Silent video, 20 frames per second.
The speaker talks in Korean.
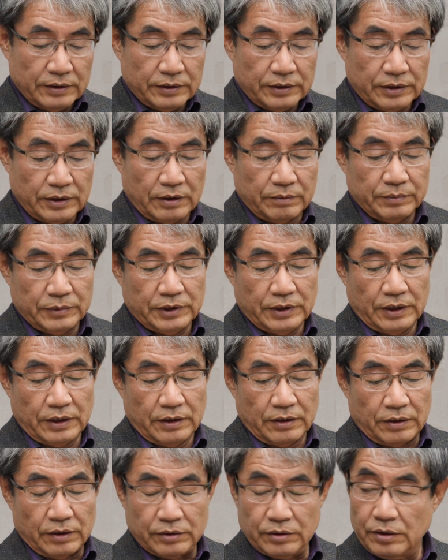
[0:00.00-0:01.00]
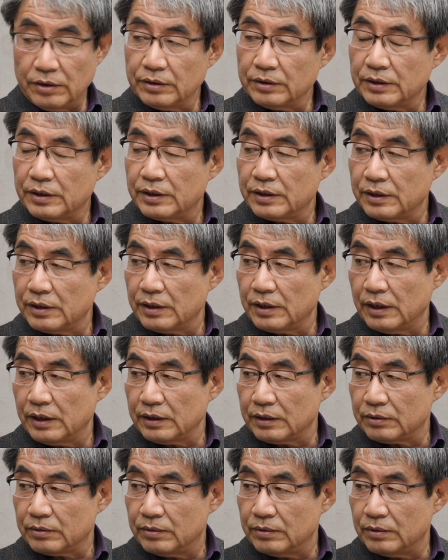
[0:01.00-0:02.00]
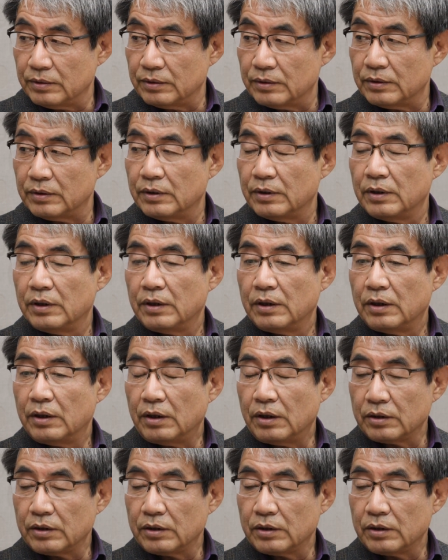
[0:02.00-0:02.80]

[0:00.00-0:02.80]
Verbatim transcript: 실험실에 어떤 기기가 있고 아.